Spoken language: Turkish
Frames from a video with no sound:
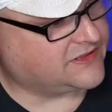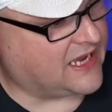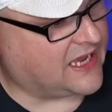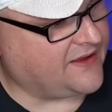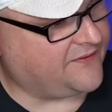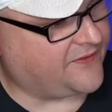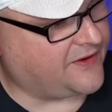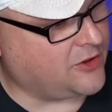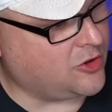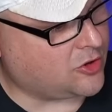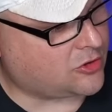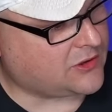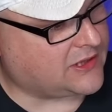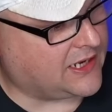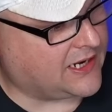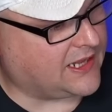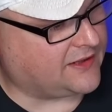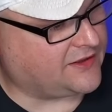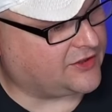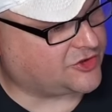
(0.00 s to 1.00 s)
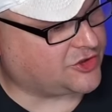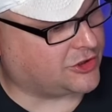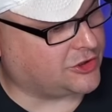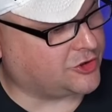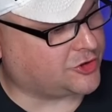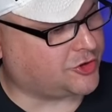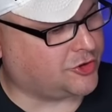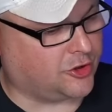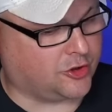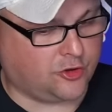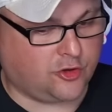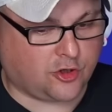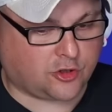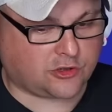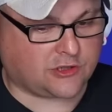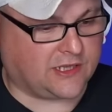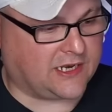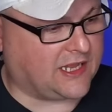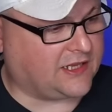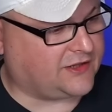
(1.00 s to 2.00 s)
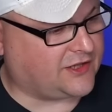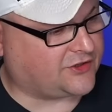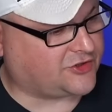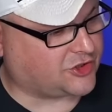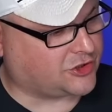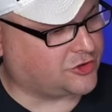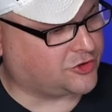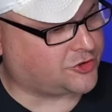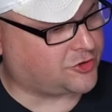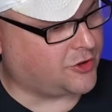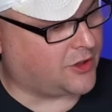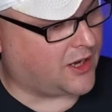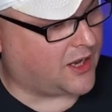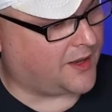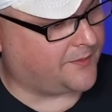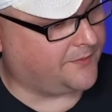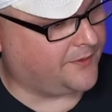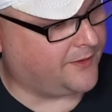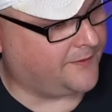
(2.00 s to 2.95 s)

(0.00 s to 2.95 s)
sayfa yüklenen çalışıyor. Yüklenen çalışıyor abi.